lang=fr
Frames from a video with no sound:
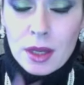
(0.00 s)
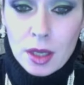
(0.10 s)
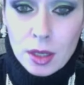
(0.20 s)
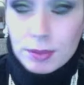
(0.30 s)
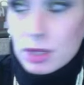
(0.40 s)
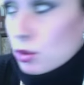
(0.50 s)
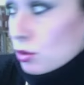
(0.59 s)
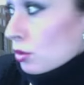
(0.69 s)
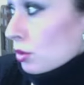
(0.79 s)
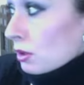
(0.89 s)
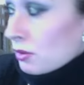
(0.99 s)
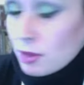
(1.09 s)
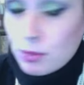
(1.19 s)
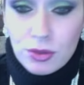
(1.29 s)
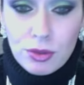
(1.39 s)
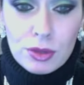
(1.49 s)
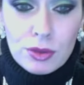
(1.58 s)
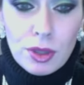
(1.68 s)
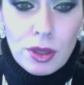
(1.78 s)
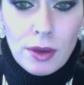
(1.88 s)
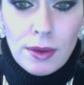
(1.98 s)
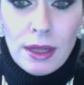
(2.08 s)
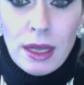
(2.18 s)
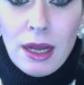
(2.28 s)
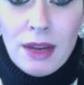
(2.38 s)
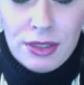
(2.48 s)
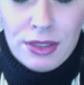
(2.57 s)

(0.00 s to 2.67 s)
parce qu'il fait un peu froid dehors. En fait c'est